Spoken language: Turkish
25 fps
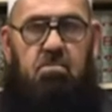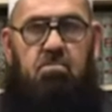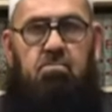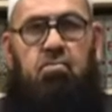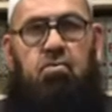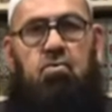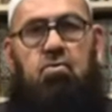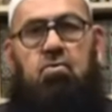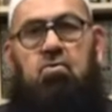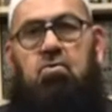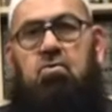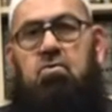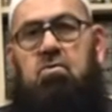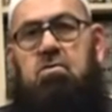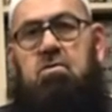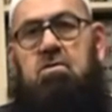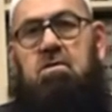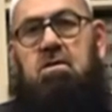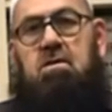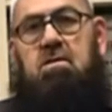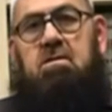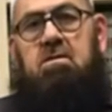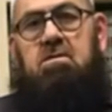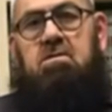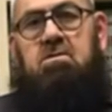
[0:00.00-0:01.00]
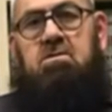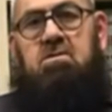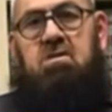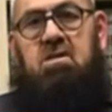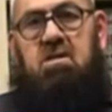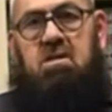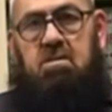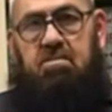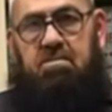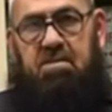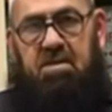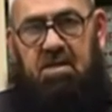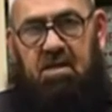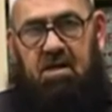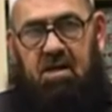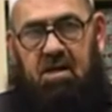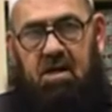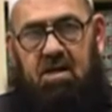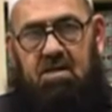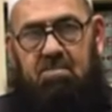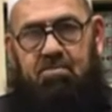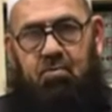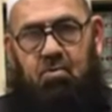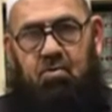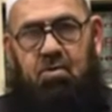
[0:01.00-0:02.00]
Bu diri bir
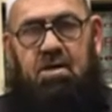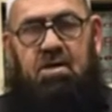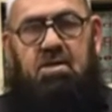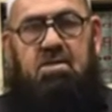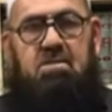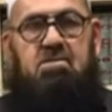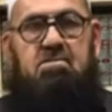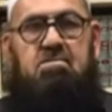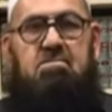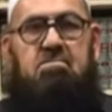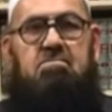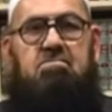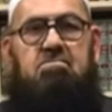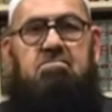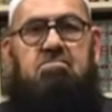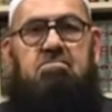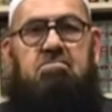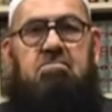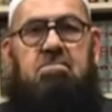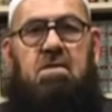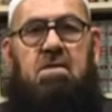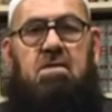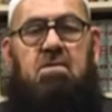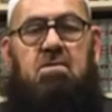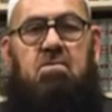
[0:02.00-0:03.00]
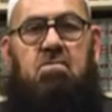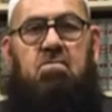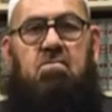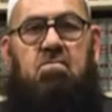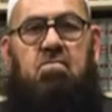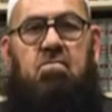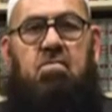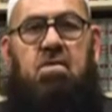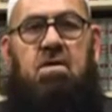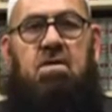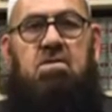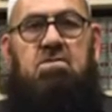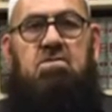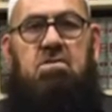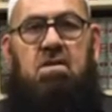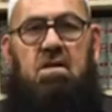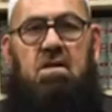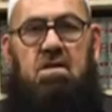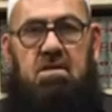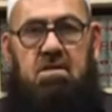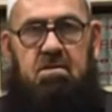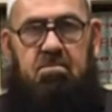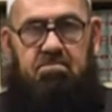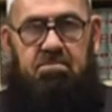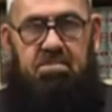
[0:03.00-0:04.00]
kalp olan ve
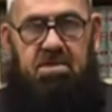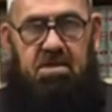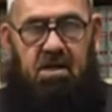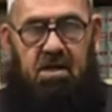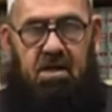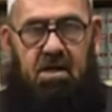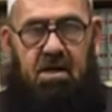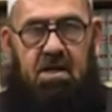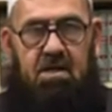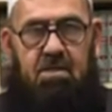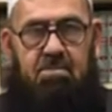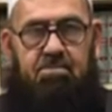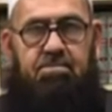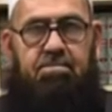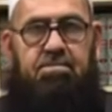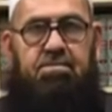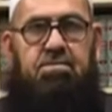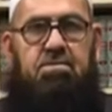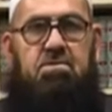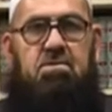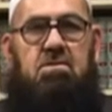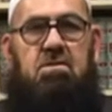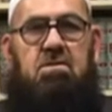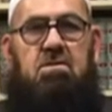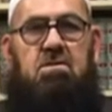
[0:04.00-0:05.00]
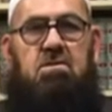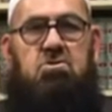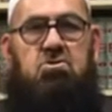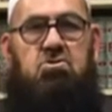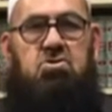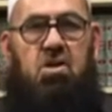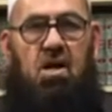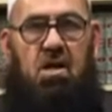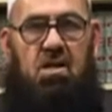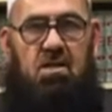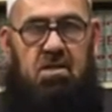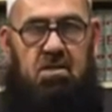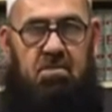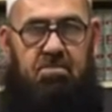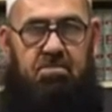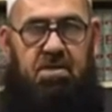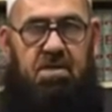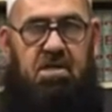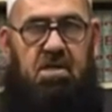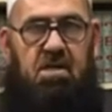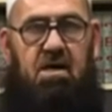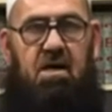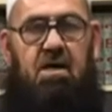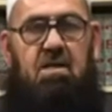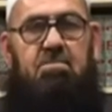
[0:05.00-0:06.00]
selim bir kalp, canlı
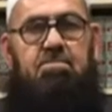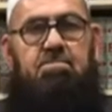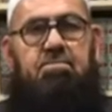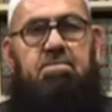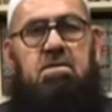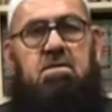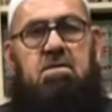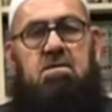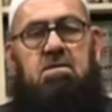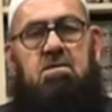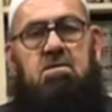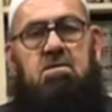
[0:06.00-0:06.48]
bir kalp